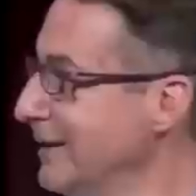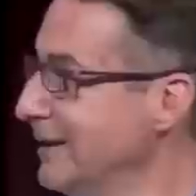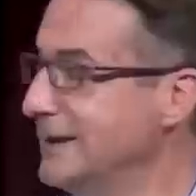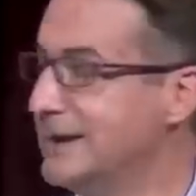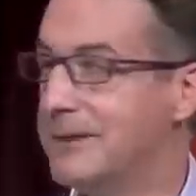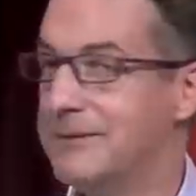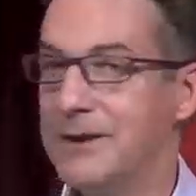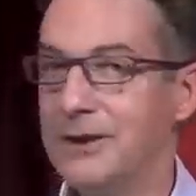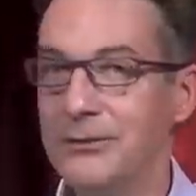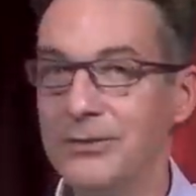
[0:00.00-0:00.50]

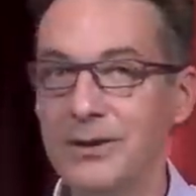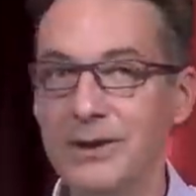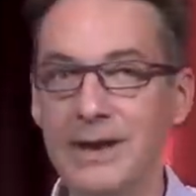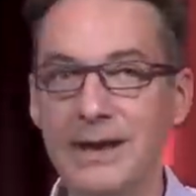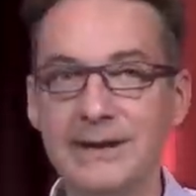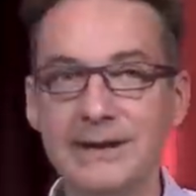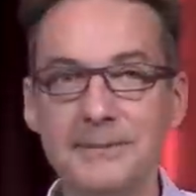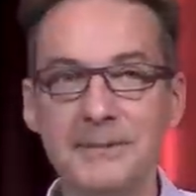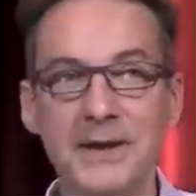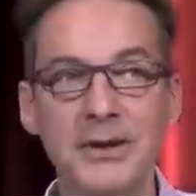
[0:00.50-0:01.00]
Ils avaient
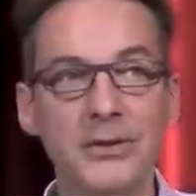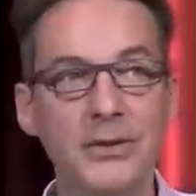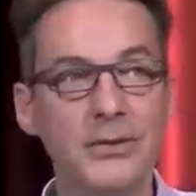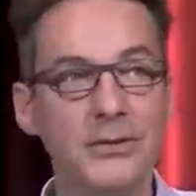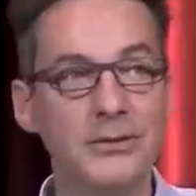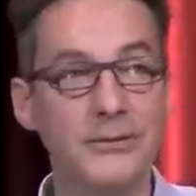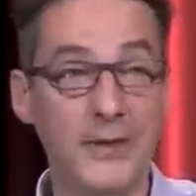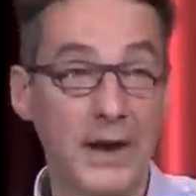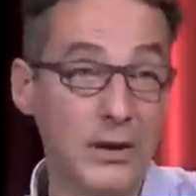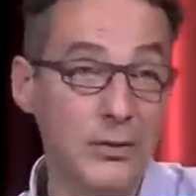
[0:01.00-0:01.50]
l'un des meilleurs,
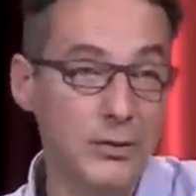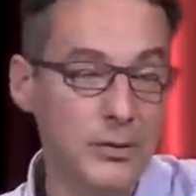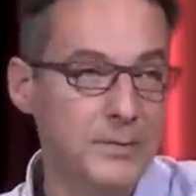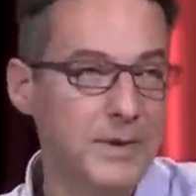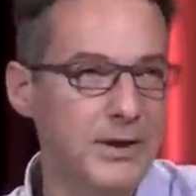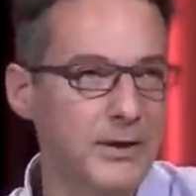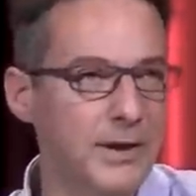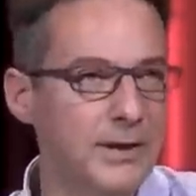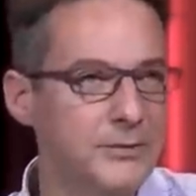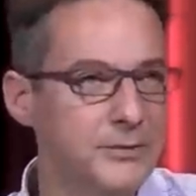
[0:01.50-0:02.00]
enfin, le
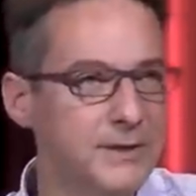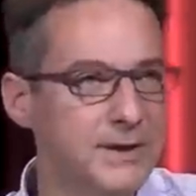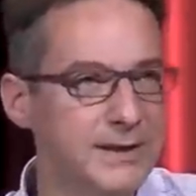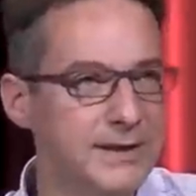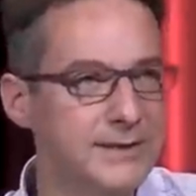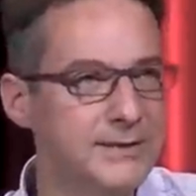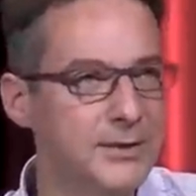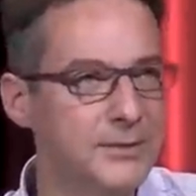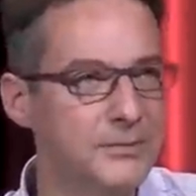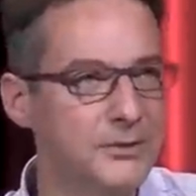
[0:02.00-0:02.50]
meilleur
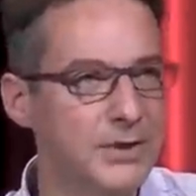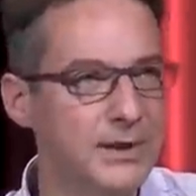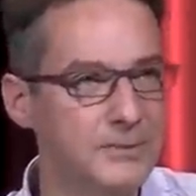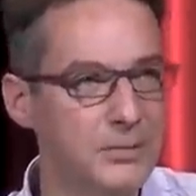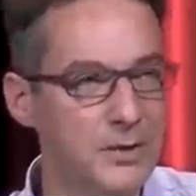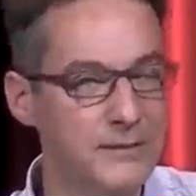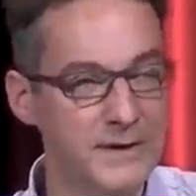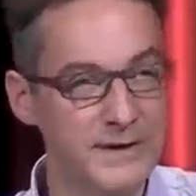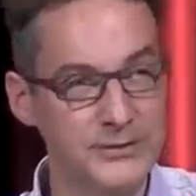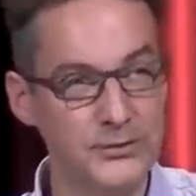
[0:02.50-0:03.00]
radiotélescope de
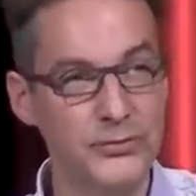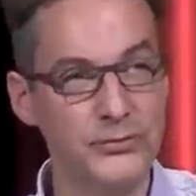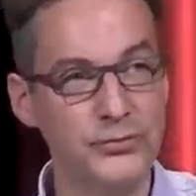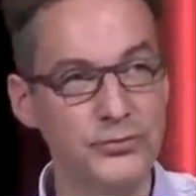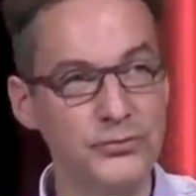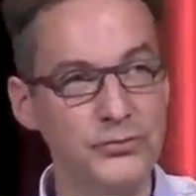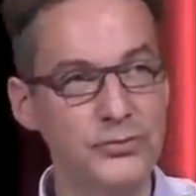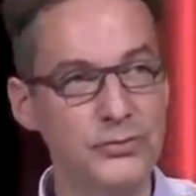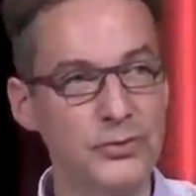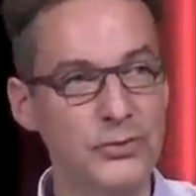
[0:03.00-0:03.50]
l'époque, enfin,
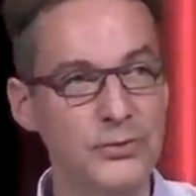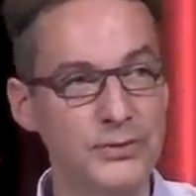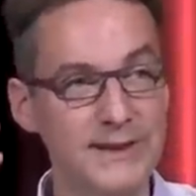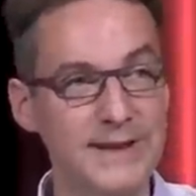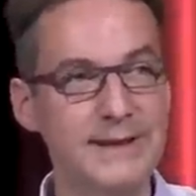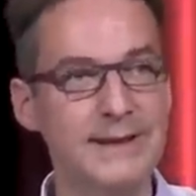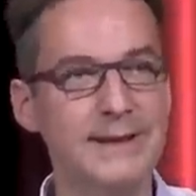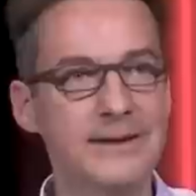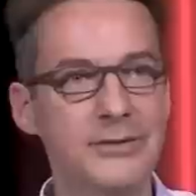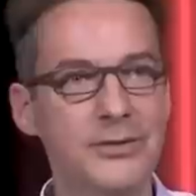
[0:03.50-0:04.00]
surtout le
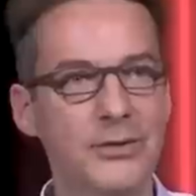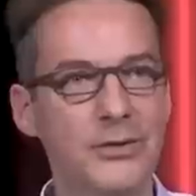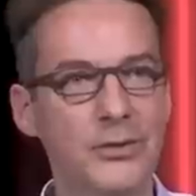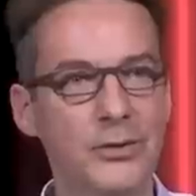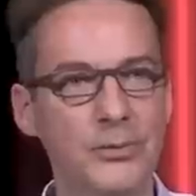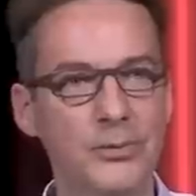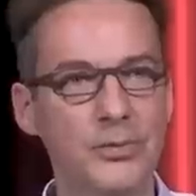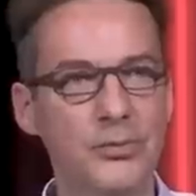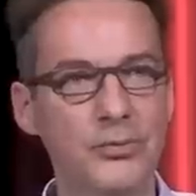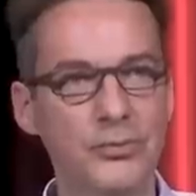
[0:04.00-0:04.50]
détecteur
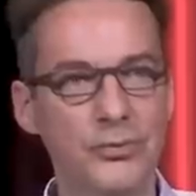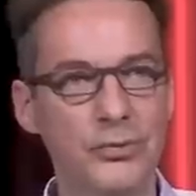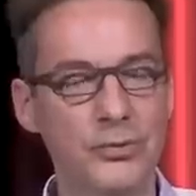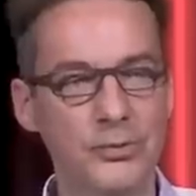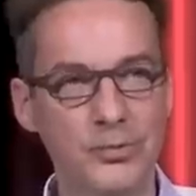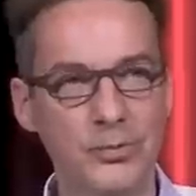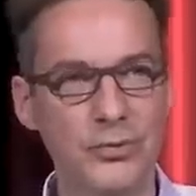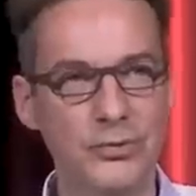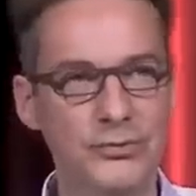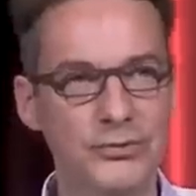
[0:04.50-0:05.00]
le plus, le
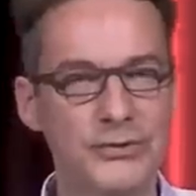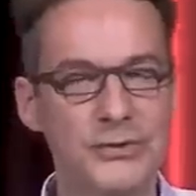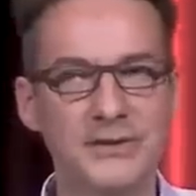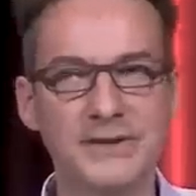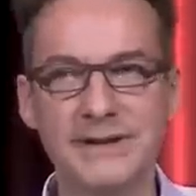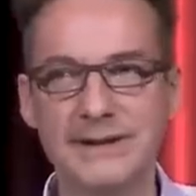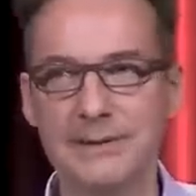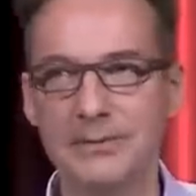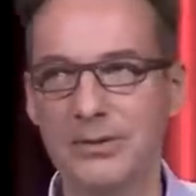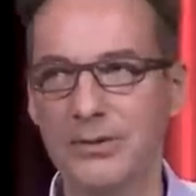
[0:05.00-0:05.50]
plus
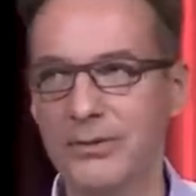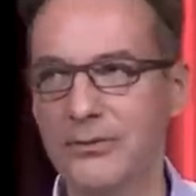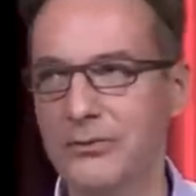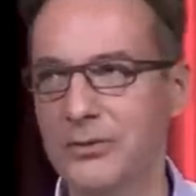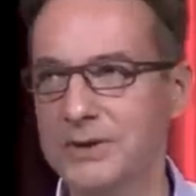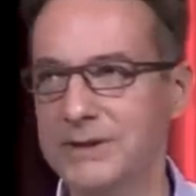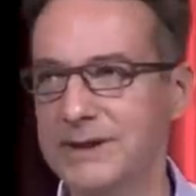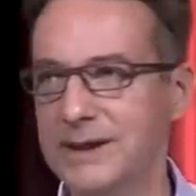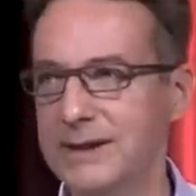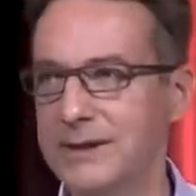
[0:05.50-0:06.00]
sensible,
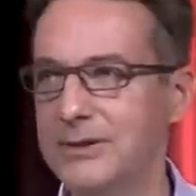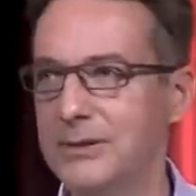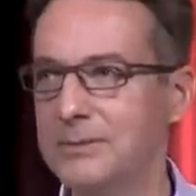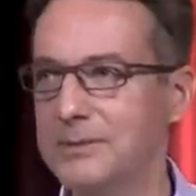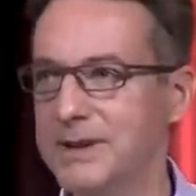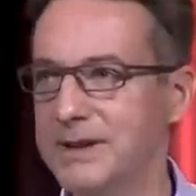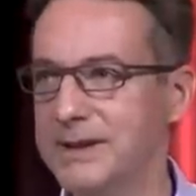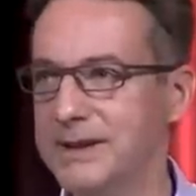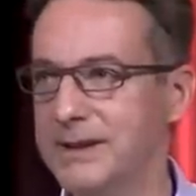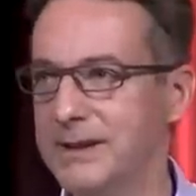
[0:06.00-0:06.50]
refroidi à l'hélium
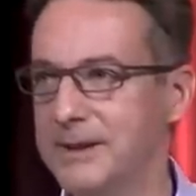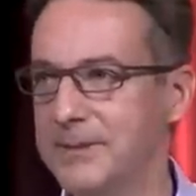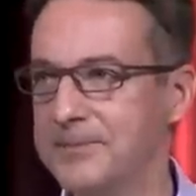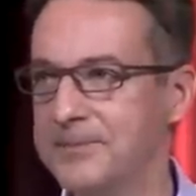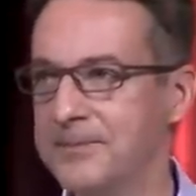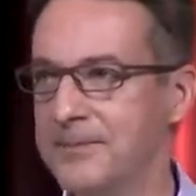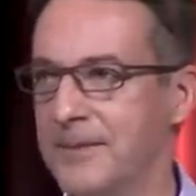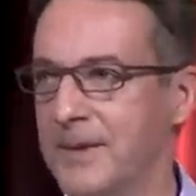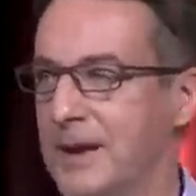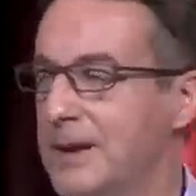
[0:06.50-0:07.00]
liquide,
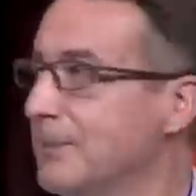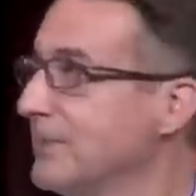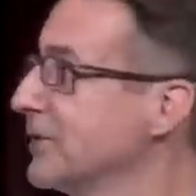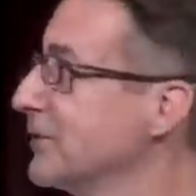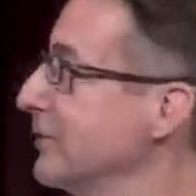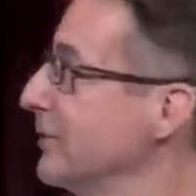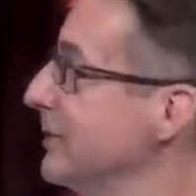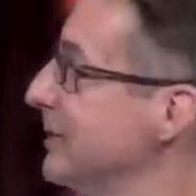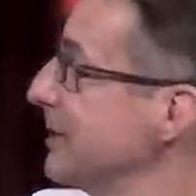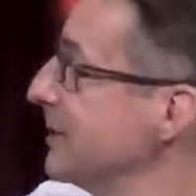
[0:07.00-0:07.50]
parce
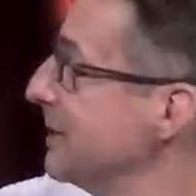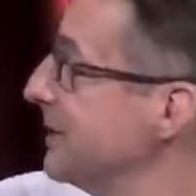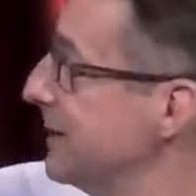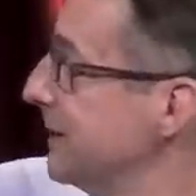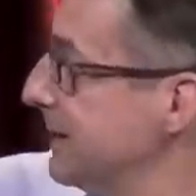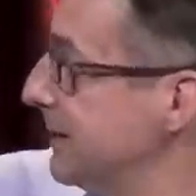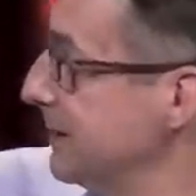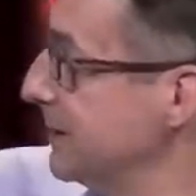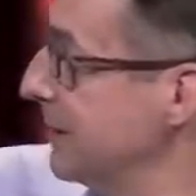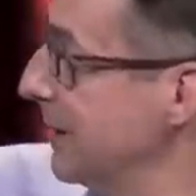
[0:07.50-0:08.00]
que
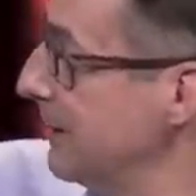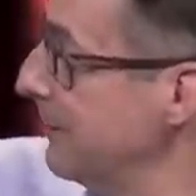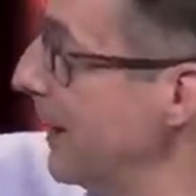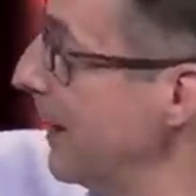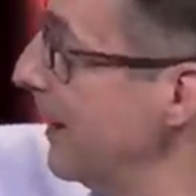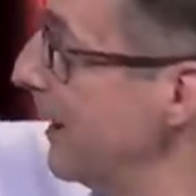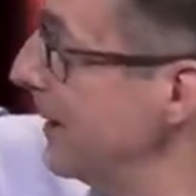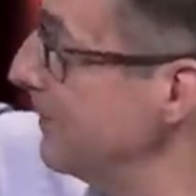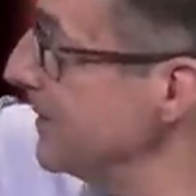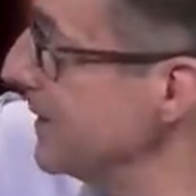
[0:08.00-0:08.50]
c'était chez les
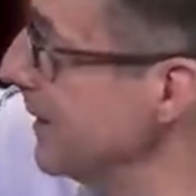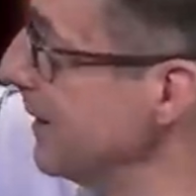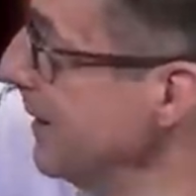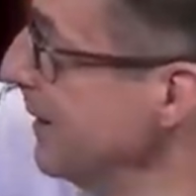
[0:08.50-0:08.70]
Bell Labs,